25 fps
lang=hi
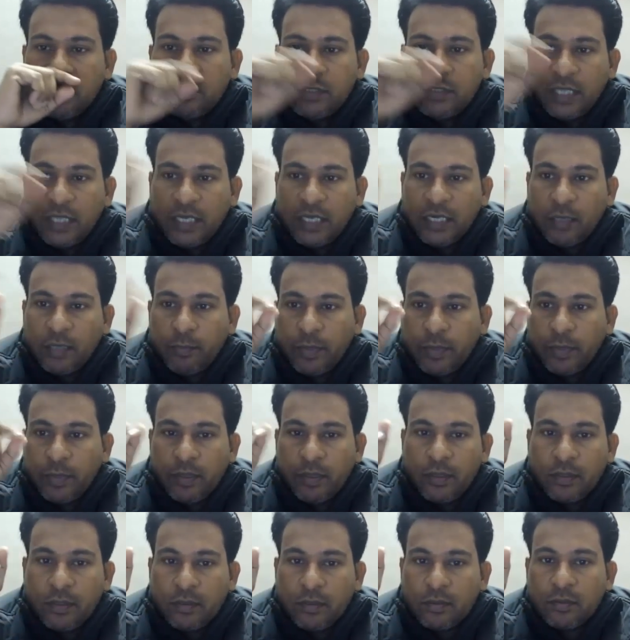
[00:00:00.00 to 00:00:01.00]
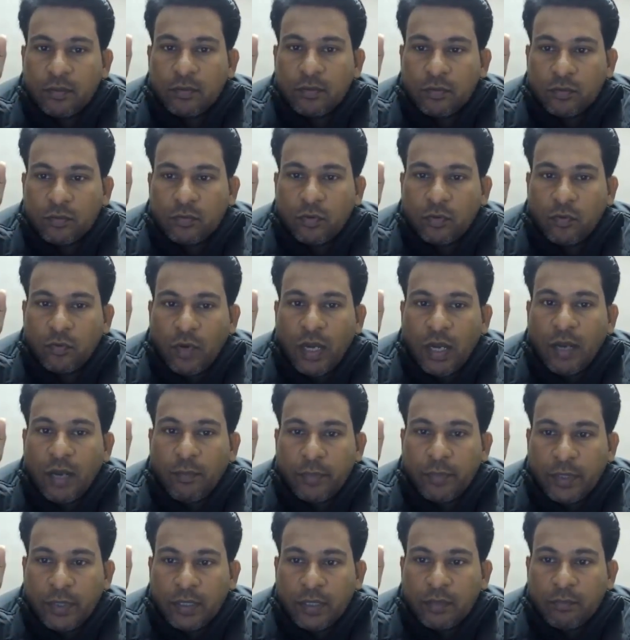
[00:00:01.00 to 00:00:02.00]
चैनल पे तो वहां
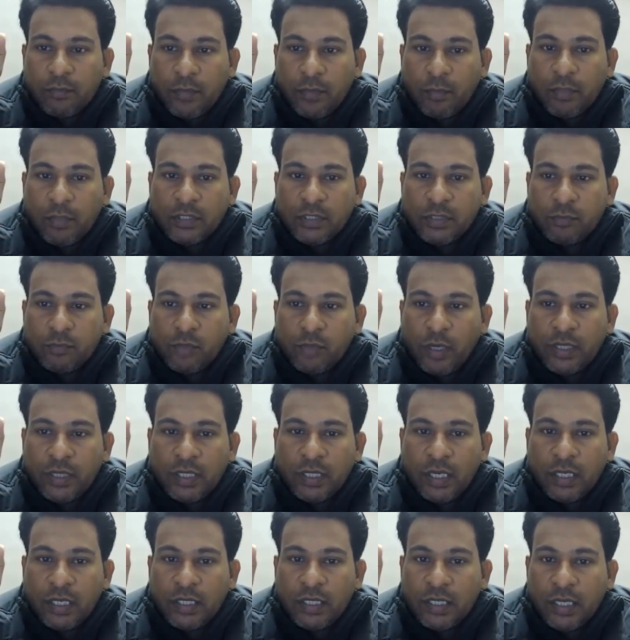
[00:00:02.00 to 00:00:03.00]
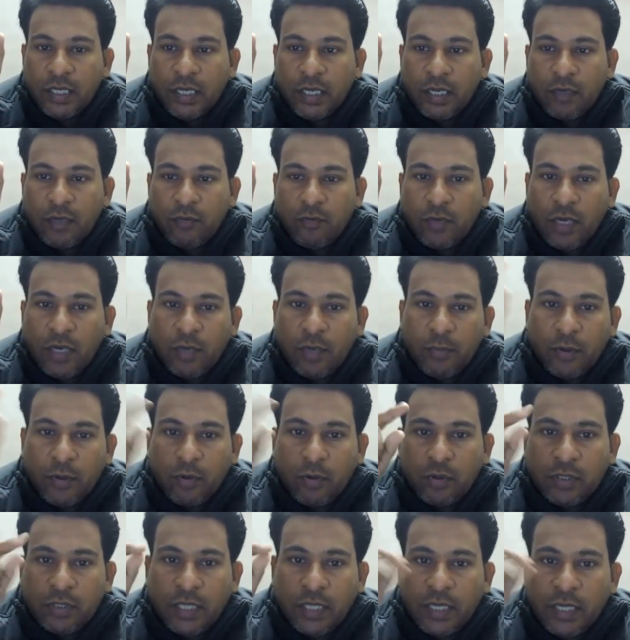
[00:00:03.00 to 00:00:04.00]
पे मेंबरशिप ज्वाइन कर लीजिएगा वहां पे
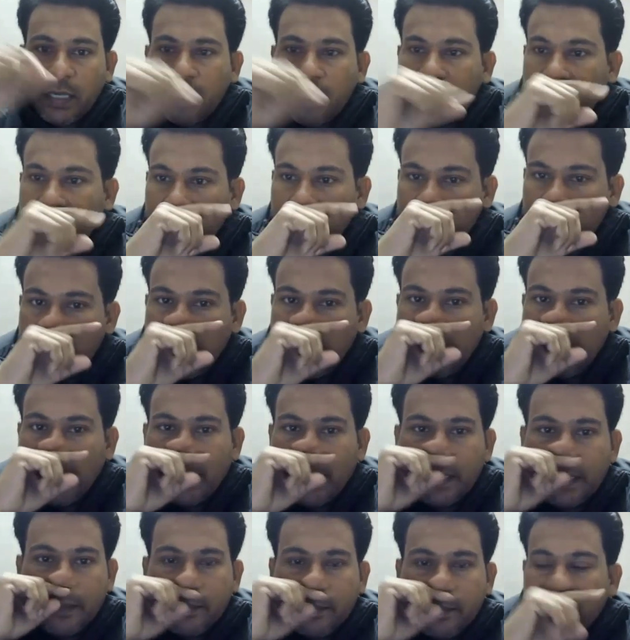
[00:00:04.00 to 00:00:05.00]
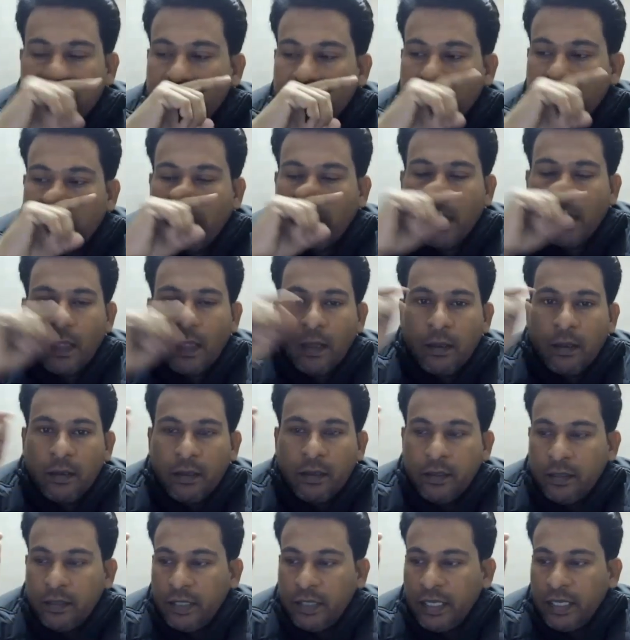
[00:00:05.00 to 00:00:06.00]
हो जाएगा मिल जाएगी
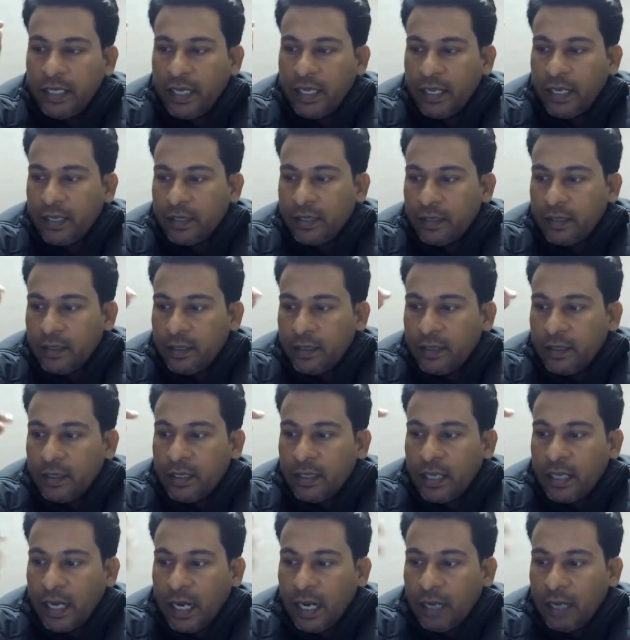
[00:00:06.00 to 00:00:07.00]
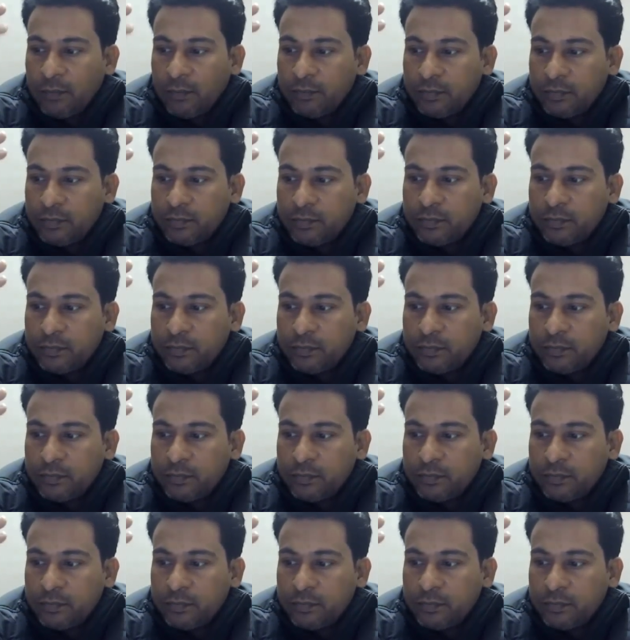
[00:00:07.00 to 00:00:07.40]
ठीक है अब